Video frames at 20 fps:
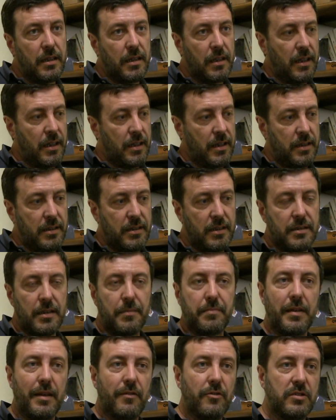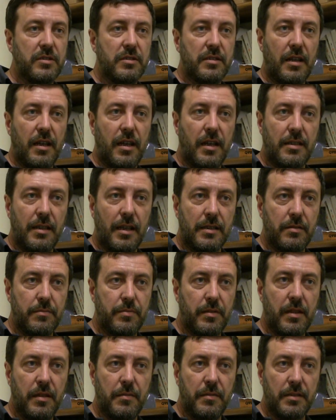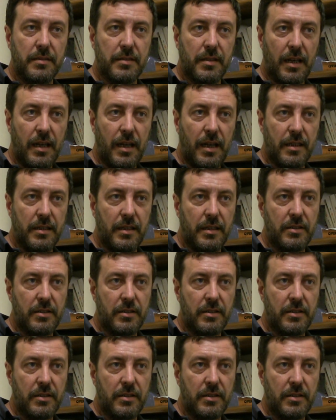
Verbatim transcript: che se sapevo ci sarei andato prima in strada,